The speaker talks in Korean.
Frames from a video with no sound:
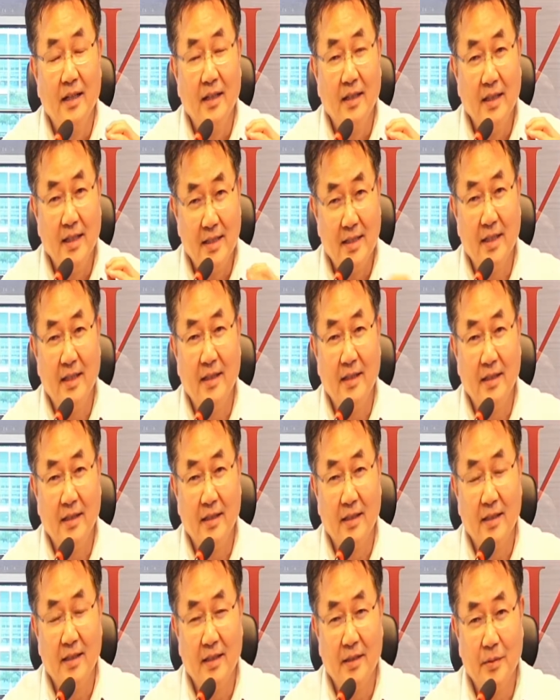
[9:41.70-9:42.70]

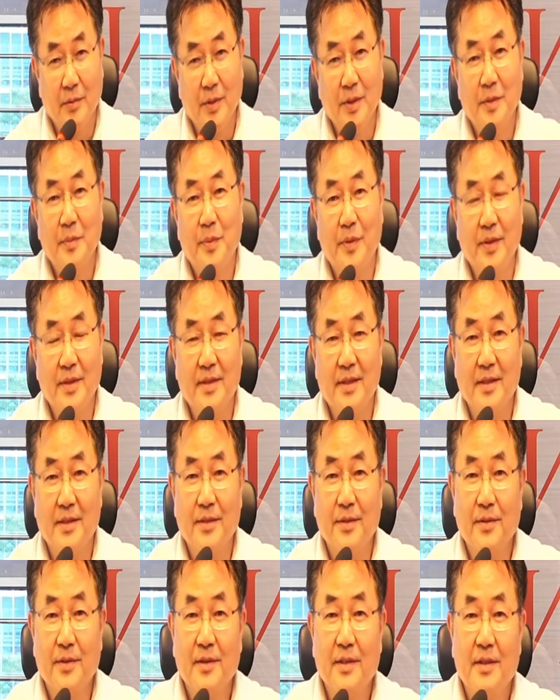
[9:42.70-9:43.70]
이제는 워드
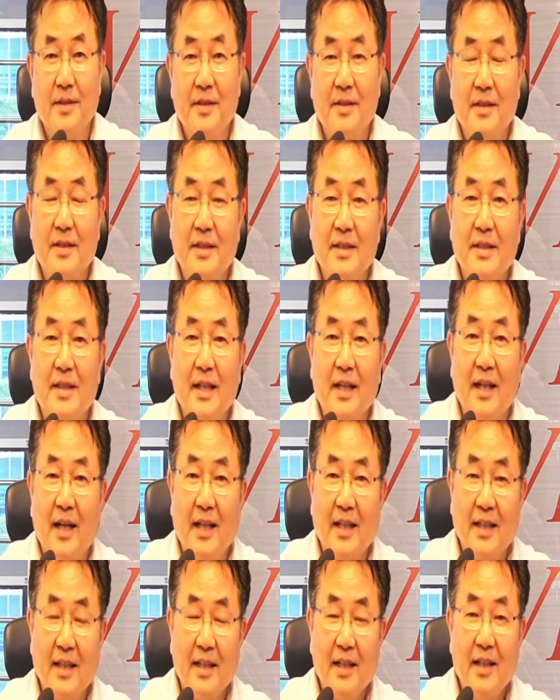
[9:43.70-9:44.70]
프로세서로 글을 쓰는 시대가
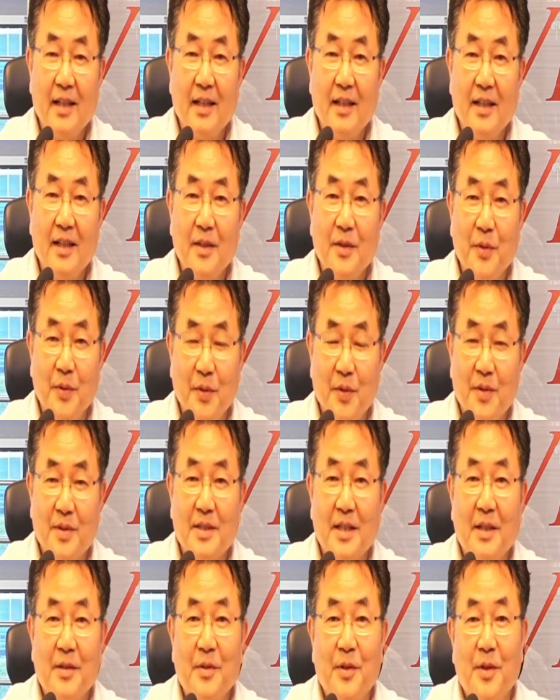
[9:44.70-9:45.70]
아니라
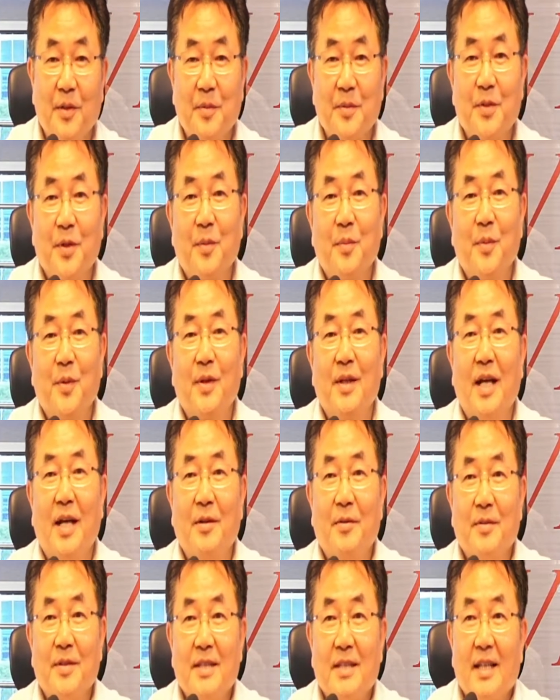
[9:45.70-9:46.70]
동영상으로 여러분 정보를
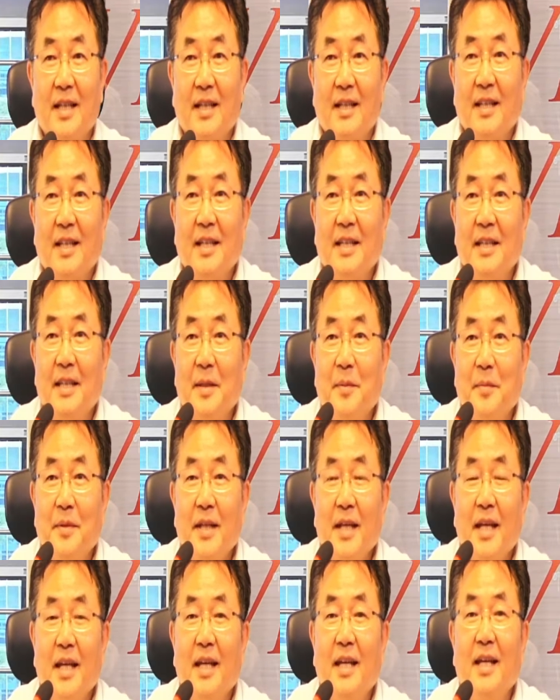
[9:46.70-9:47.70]
나누는 시대가 되기
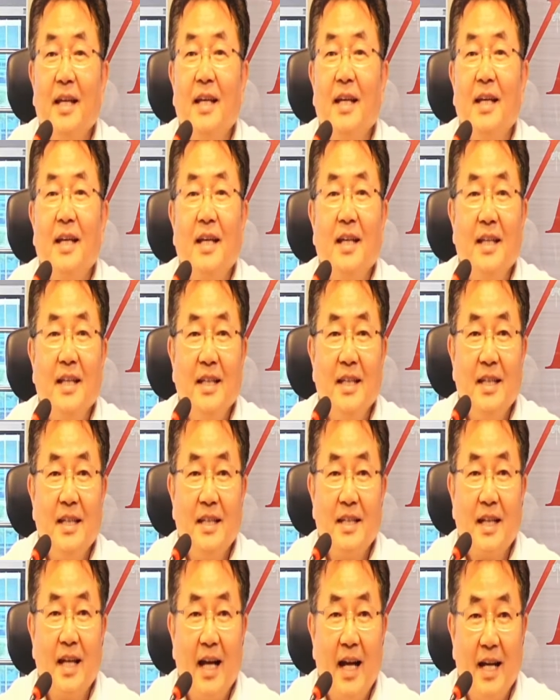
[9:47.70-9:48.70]
때문에 이
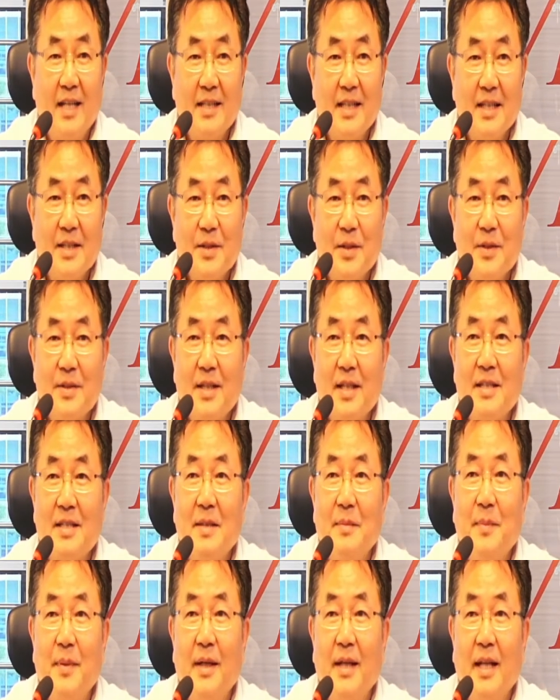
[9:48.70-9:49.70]
가상전자
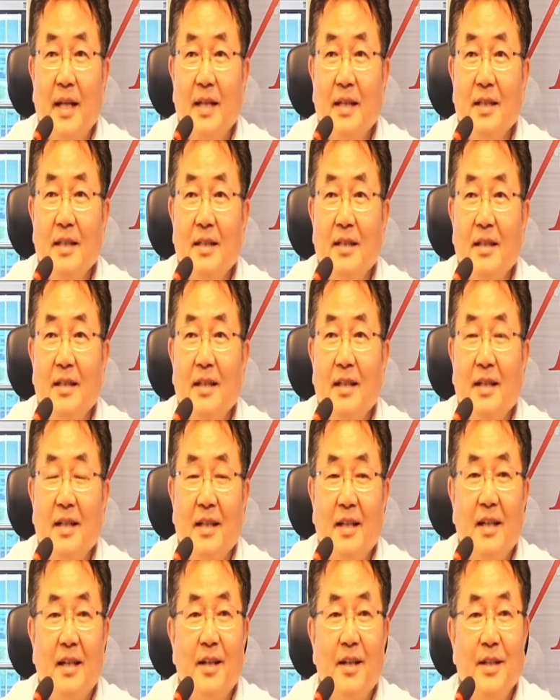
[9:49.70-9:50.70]
칠판에는
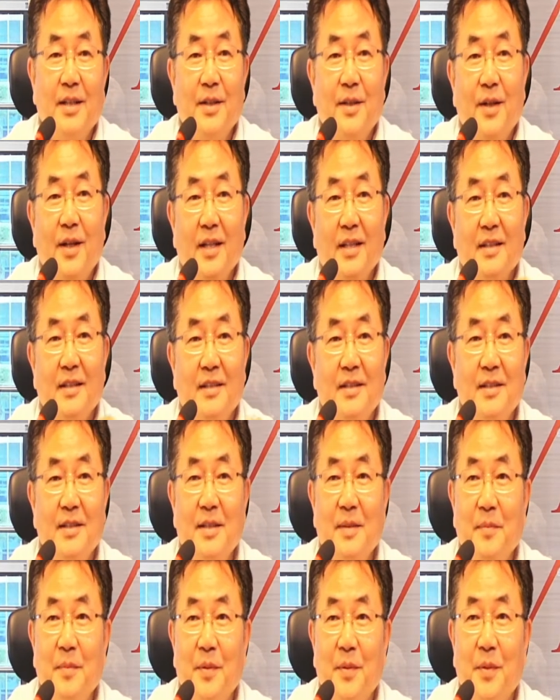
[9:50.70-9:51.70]
어, 이러한
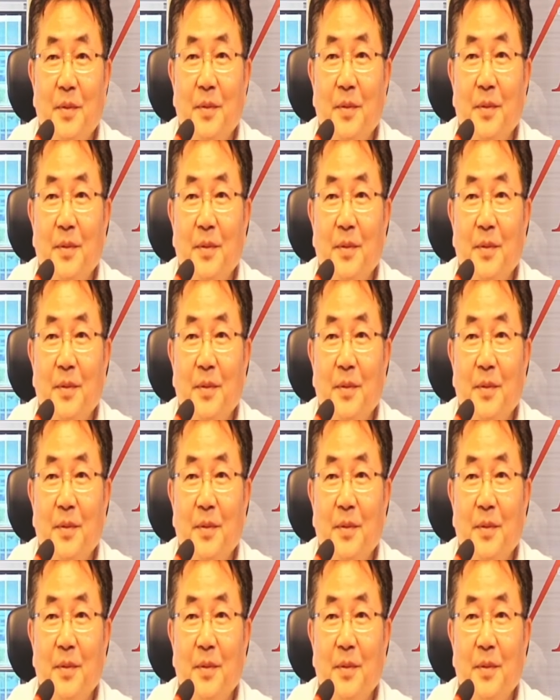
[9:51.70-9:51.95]
그림도